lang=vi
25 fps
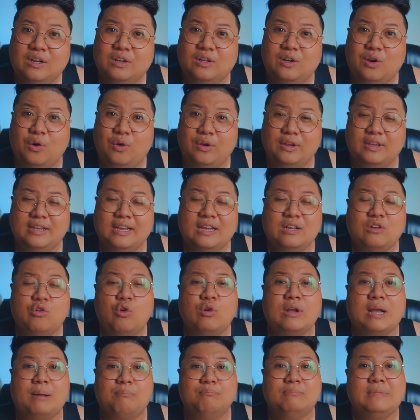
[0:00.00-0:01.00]
rồi
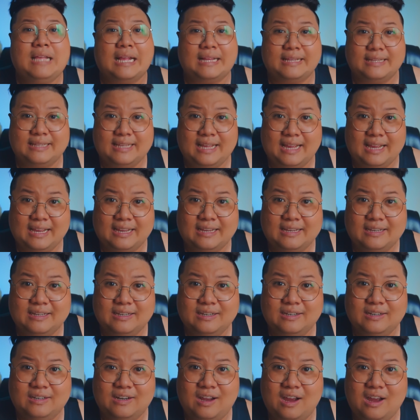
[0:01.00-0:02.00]
có cẩm thạch nè
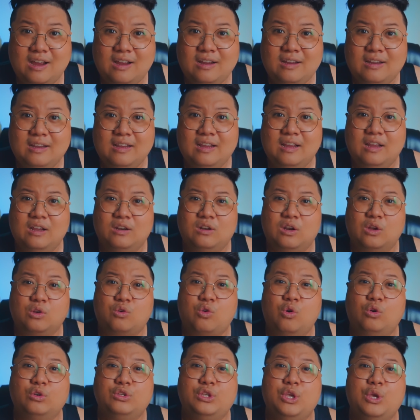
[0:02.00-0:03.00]
đó rồi
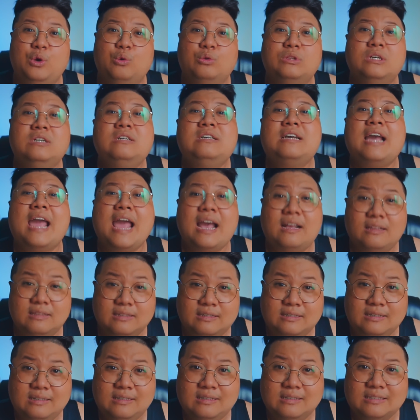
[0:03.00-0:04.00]
còn nhiều thứ khác
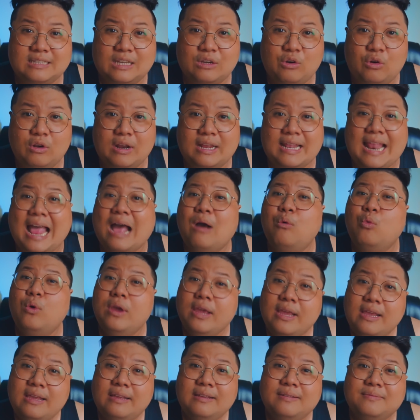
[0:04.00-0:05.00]
nữa người ta gọi là đá
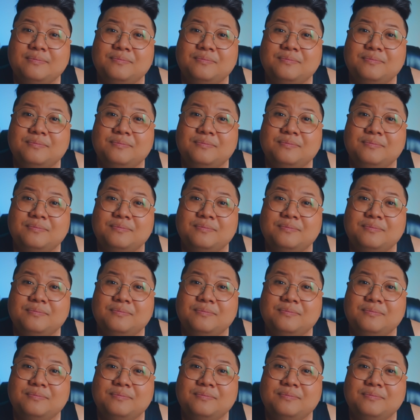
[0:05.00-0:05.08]
quý